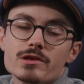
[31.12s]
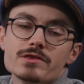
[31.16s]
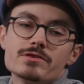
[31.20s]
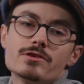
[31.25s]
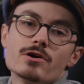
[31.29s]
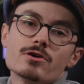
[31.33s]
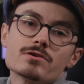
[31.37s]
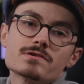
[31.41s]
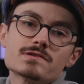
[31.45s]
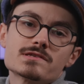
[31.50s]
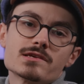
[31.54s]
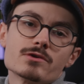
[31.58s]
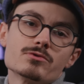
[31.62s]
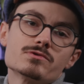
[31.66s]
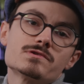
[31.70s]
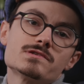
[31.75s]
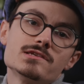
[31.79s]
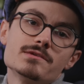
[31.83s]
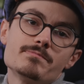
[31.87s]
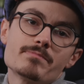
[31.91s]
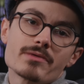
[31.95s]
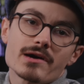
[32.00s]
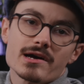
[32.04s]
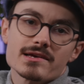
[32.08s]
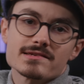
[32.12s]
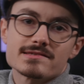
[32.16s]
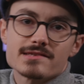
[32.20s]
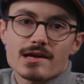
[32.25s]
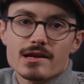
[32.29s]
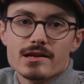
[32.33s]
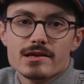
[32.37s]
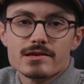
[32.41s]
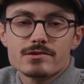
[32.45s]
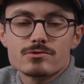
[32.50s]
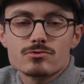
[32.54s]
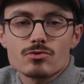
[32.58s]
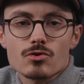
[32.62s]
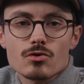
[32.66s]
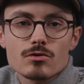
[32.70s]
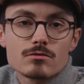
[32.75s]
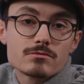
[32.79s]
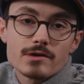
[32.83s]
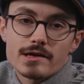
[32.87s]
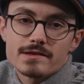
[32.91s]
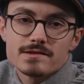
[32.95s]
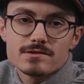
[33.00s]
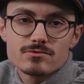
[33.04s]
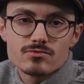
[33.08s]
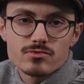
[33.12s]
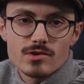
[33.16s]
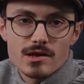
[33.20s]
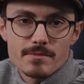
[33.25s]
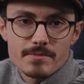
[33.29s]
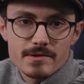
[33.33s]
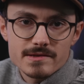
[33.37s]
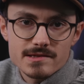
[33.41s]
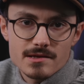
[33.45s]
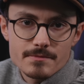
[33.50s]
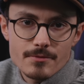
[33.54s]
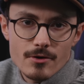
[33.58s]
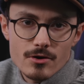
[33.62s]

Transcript: Windows, c'est aussi préinstallé sur quasi tous les PC